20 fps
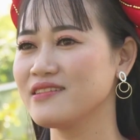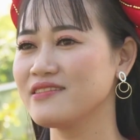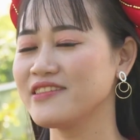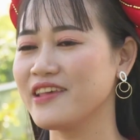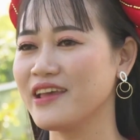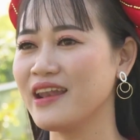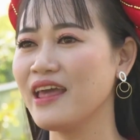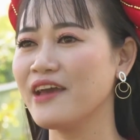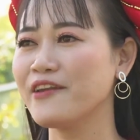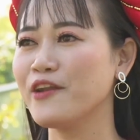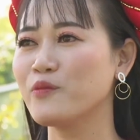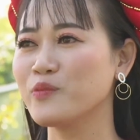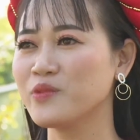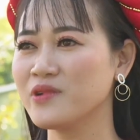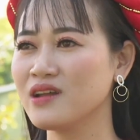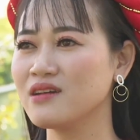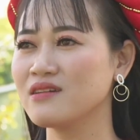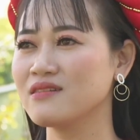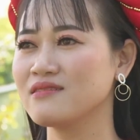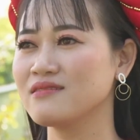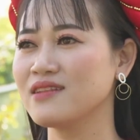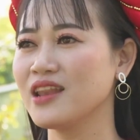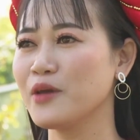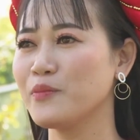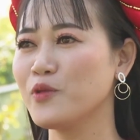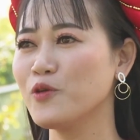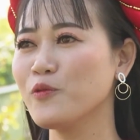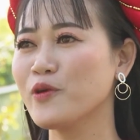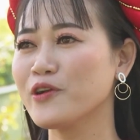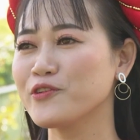sẽ là động lực là
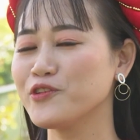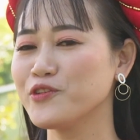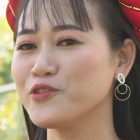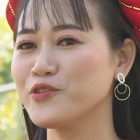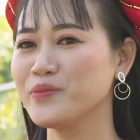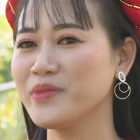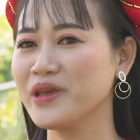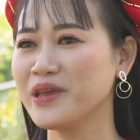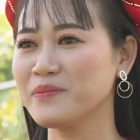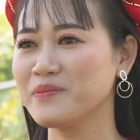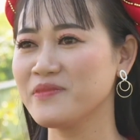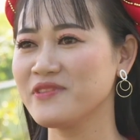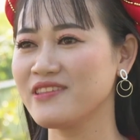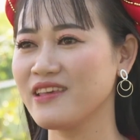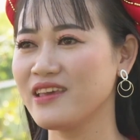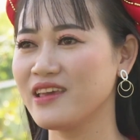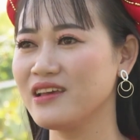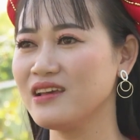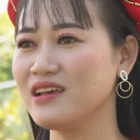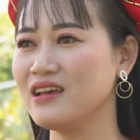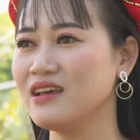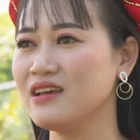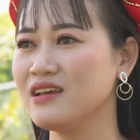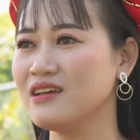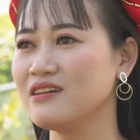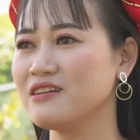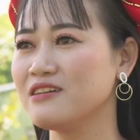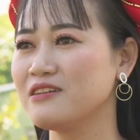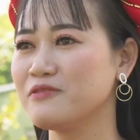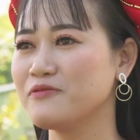bước ngoặt cho chúng em sẽ
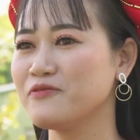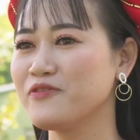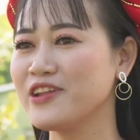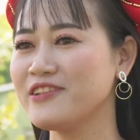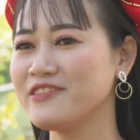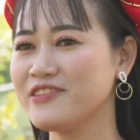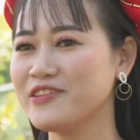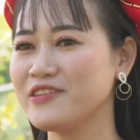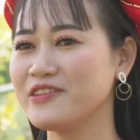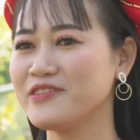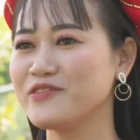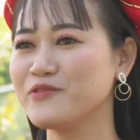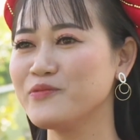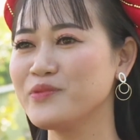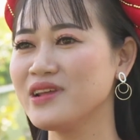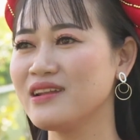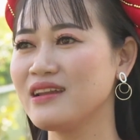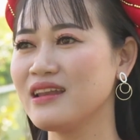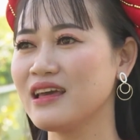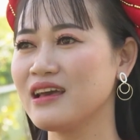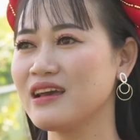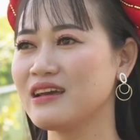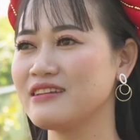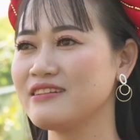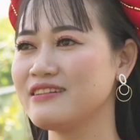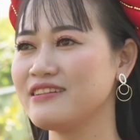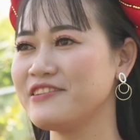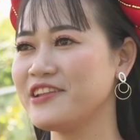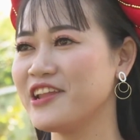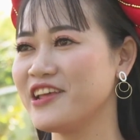uh, phát triển như là
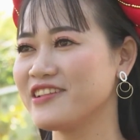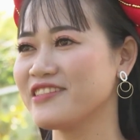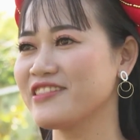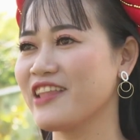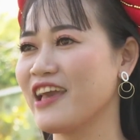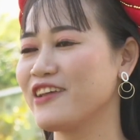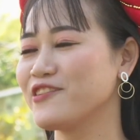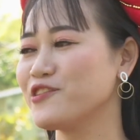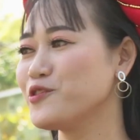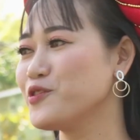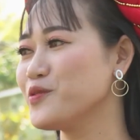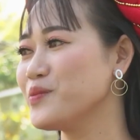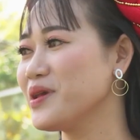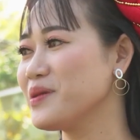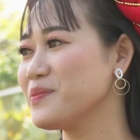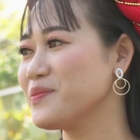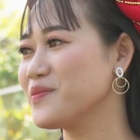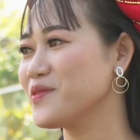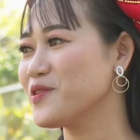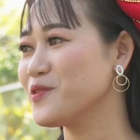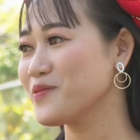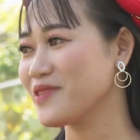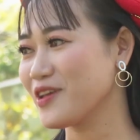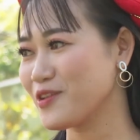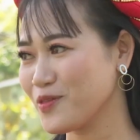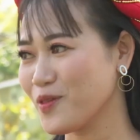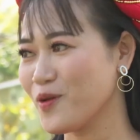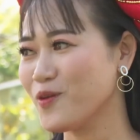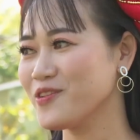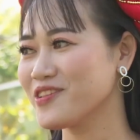nền tảng cho chúng em công
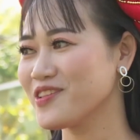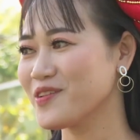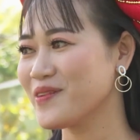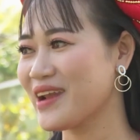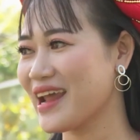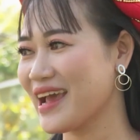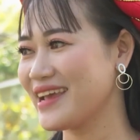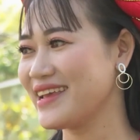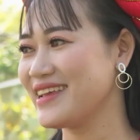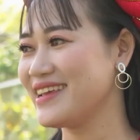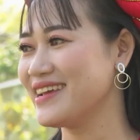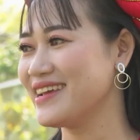tác tốt sau này